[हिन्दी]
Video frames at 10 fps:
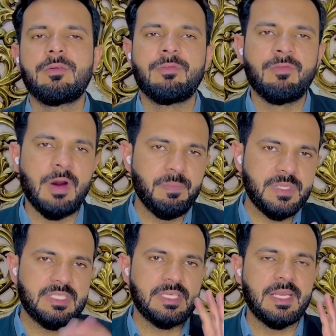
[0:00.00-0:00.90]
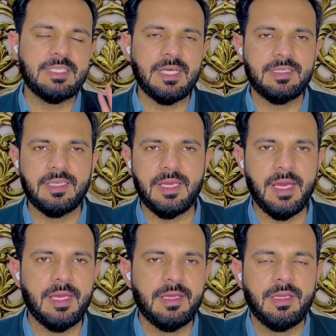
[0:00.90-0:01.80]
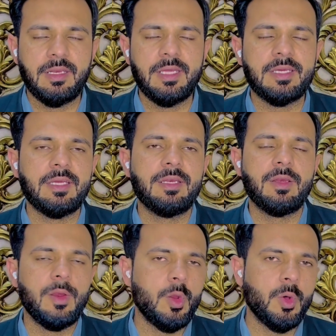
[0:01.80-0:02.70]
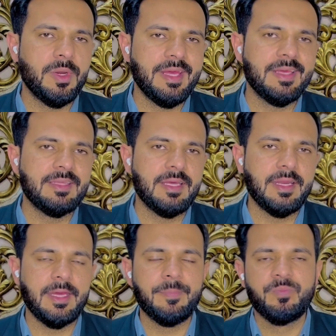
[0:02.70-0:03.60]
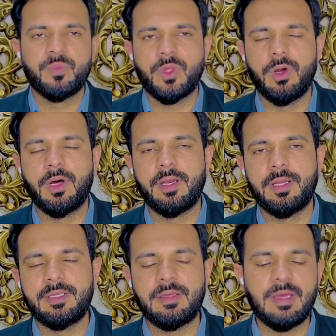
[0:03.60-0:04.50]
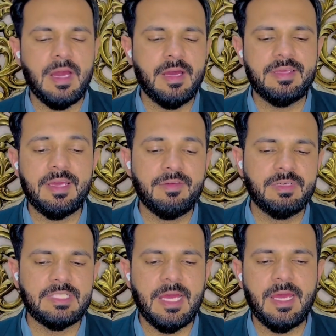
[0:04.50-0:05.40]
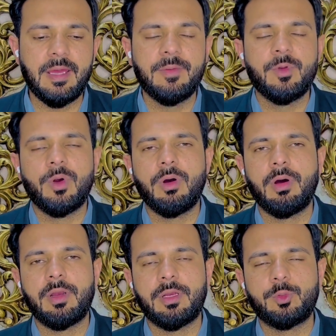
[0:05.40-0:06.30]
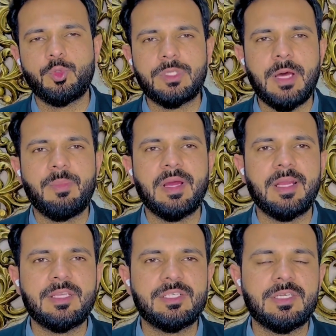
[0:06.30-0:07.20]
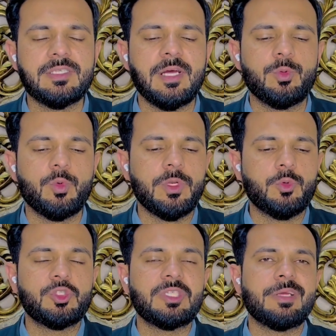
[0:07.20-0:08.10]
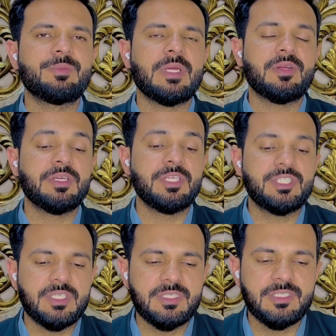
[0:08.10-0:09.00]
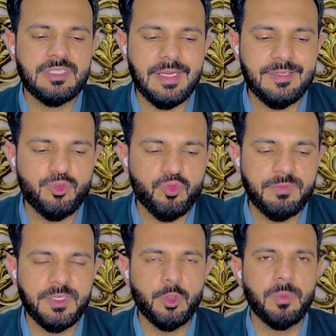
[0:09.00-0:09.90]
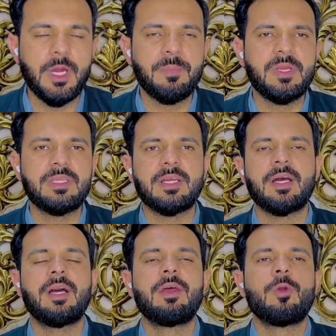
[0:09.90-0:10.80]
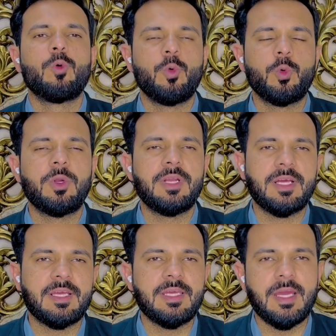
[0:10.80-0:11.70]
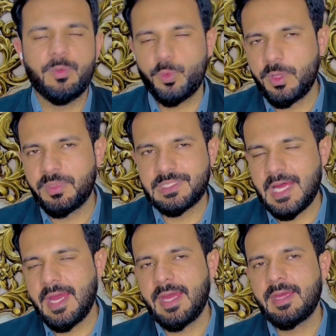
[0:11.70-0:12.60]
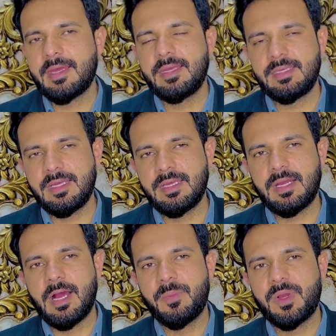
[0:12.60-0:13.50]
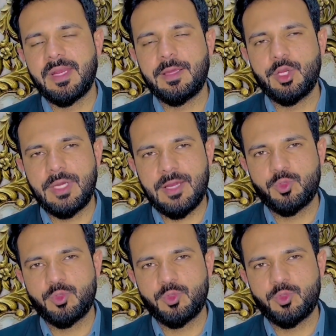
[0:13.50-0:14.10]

वापस चले जाते हैं लेकिन लोन नहीं दे रहे और क्या यही वजह है और दूसरा बांग्लादेश के साथ उन्होंने कुछ टर्म्स एंड कंडीशंस जिस तरह इस वीडियो में आपने देखा उन्होंने रखी हैं उन्होंने बताया है कि ये ये काम करेंगे टैक्स